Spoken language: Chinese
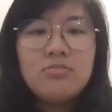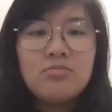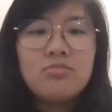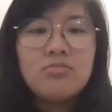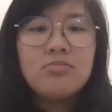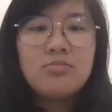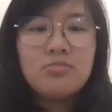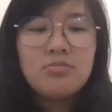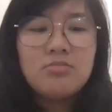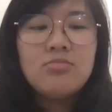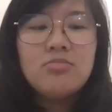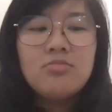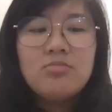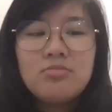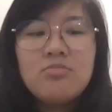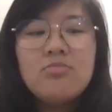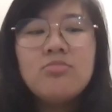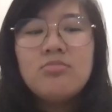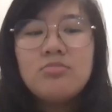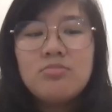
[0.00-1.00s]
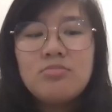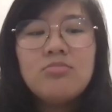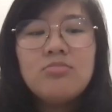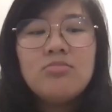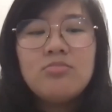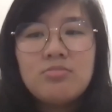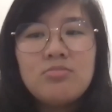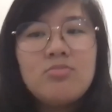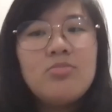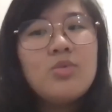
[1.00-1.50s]
嗯，
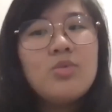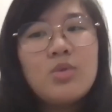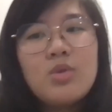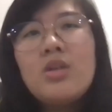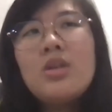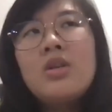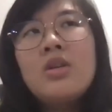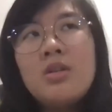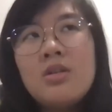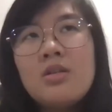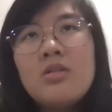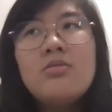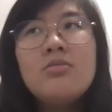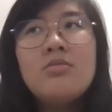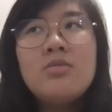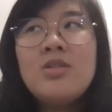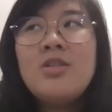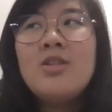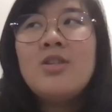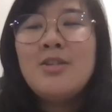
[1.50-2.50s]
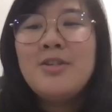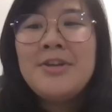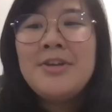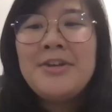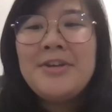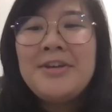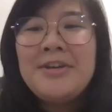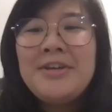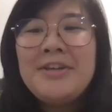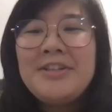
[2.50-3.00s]
对，说
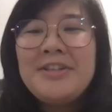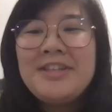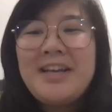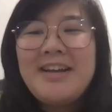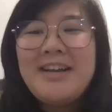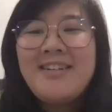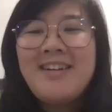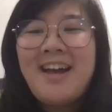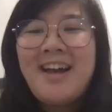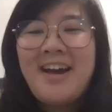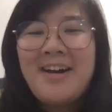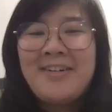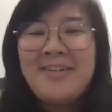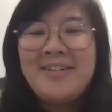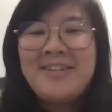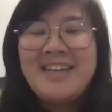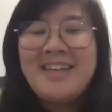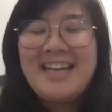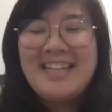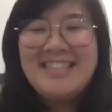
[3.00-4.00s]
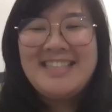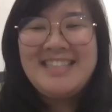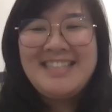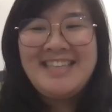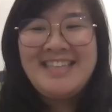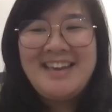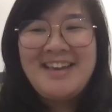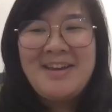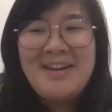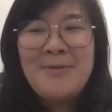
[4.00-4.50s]
这样好，感
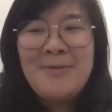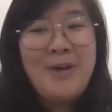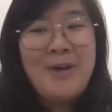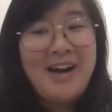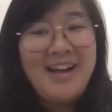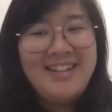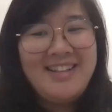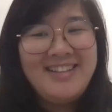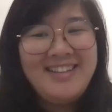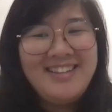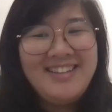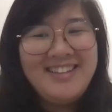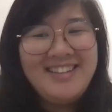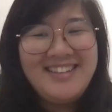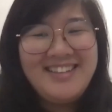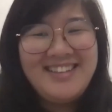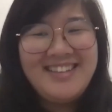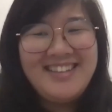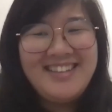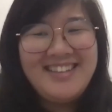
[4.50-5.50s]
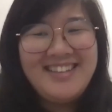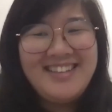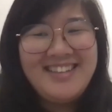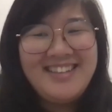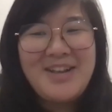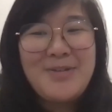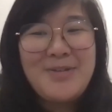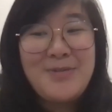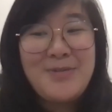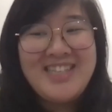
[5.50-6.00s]
谢 One 以
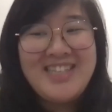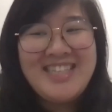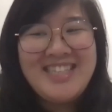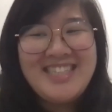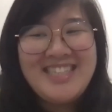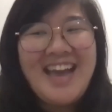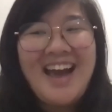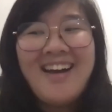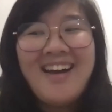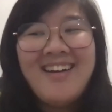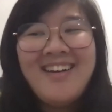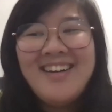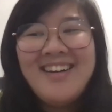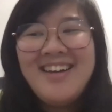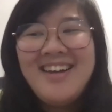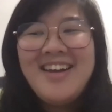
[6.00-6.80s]
上的分享。